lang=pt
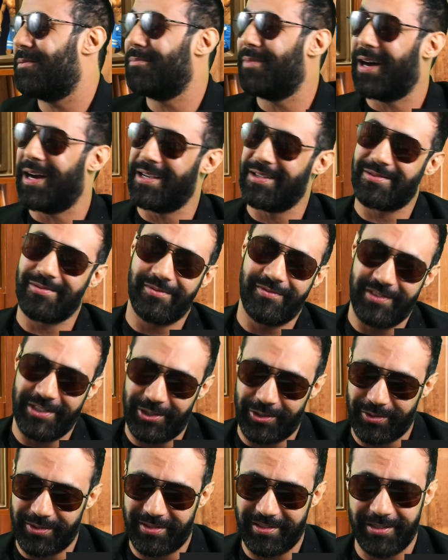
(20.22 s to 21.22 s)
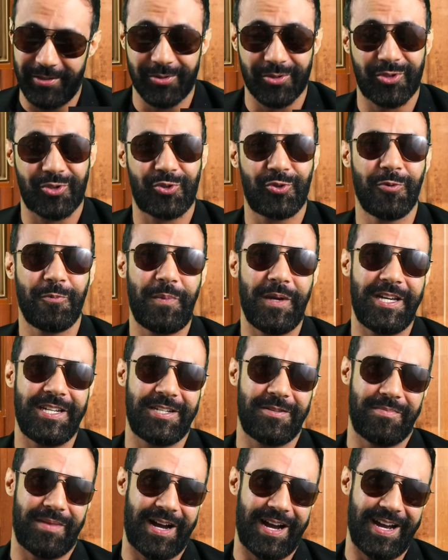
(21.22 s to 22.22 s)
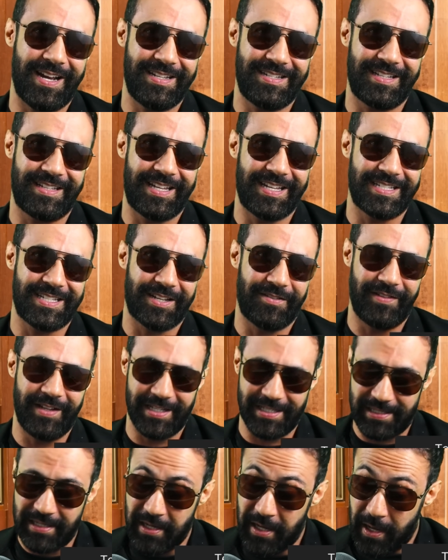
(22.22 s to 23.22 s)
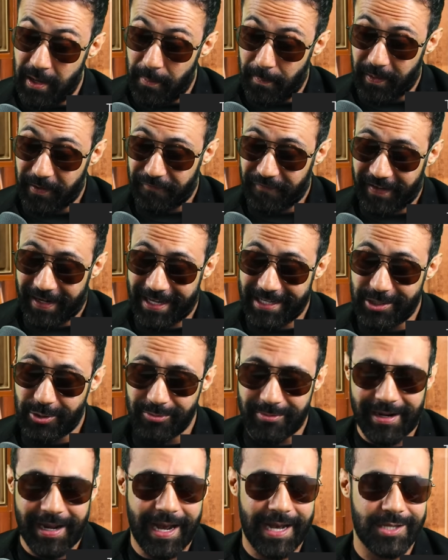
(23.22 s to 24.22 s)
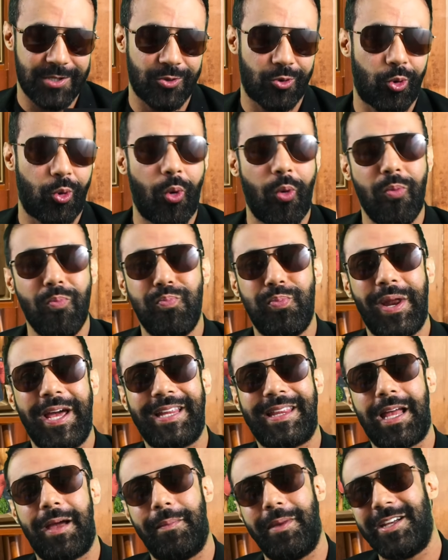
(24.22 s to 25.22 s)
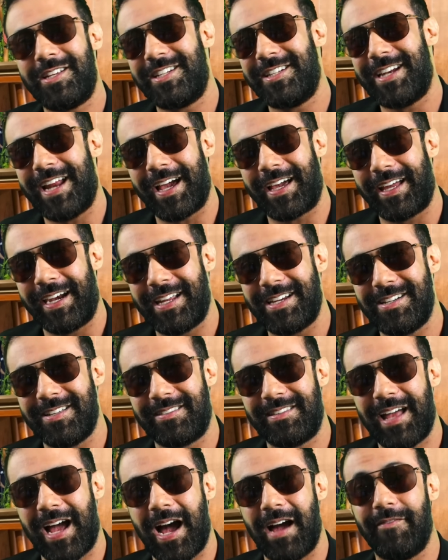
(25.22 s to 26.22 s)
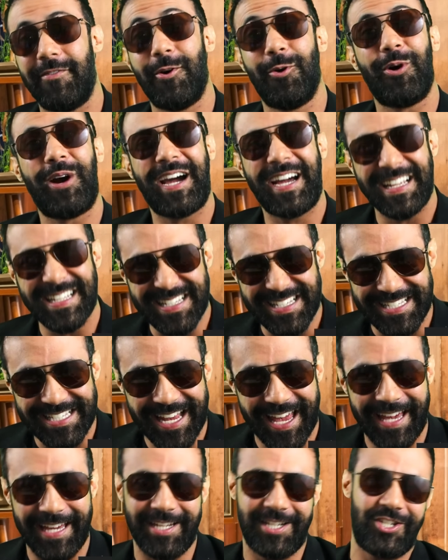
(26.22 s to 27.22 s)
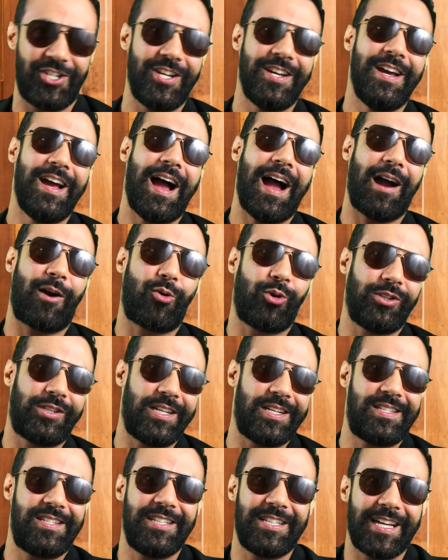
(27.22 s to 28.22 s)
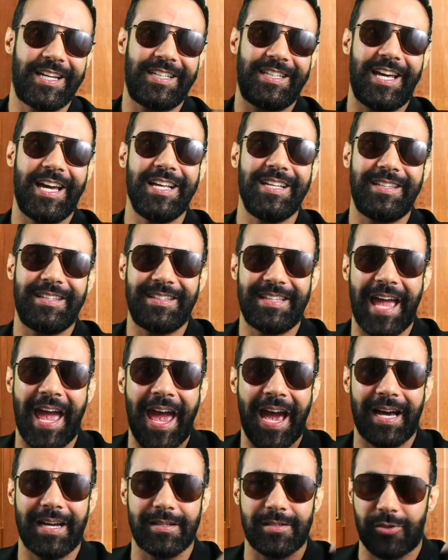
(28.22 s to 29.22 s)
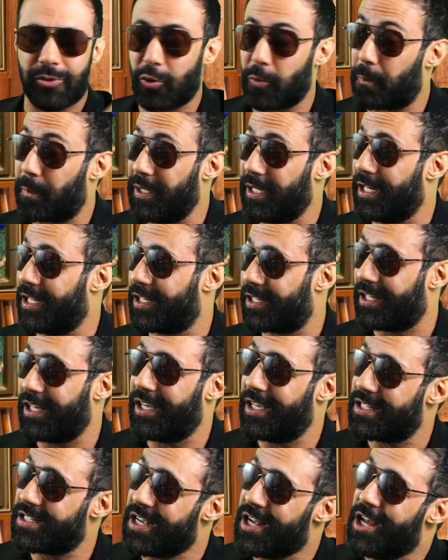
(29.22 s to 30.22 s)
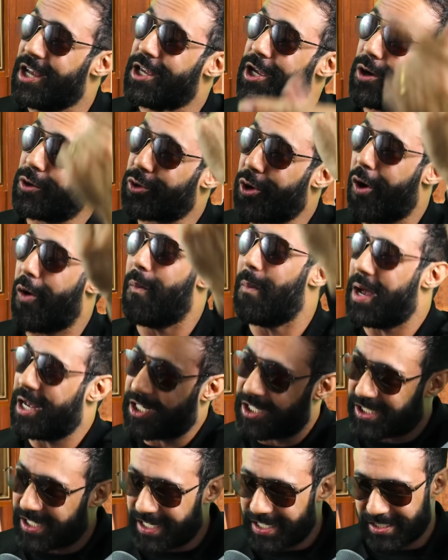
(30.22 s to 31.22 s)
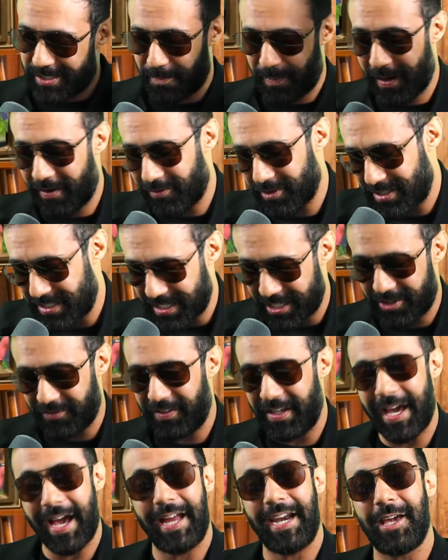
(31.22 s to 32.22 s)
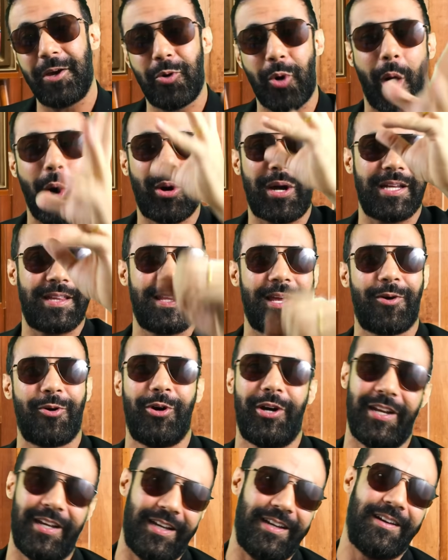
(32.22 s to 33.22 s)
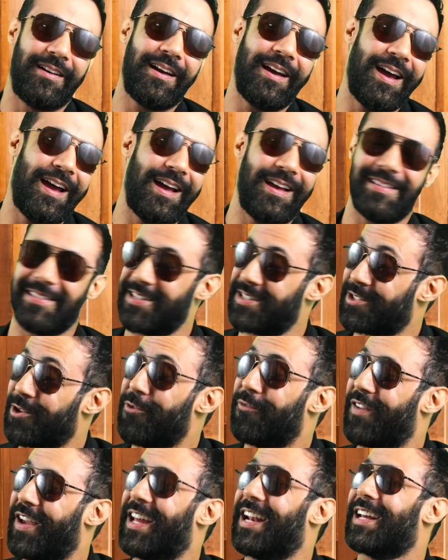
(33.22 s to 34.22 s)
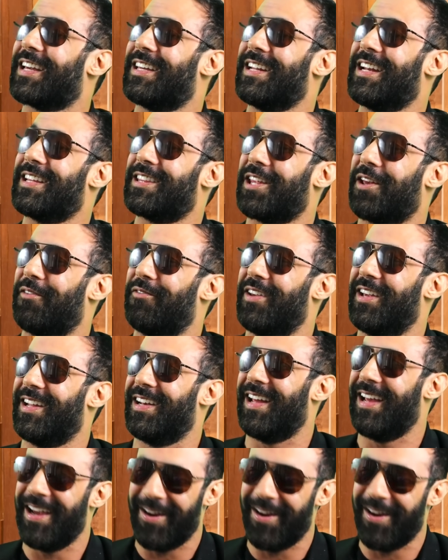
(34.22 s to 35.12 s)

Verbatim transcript: mais um videozinho super demais e dessa vez para falar de um caso completamente inacreditável, recente, acontecido aqui em terras tupiniquins e eu dou uma chance para vocês adivinharem qual categoria. É, vocês estão vendo aqui na TV, né?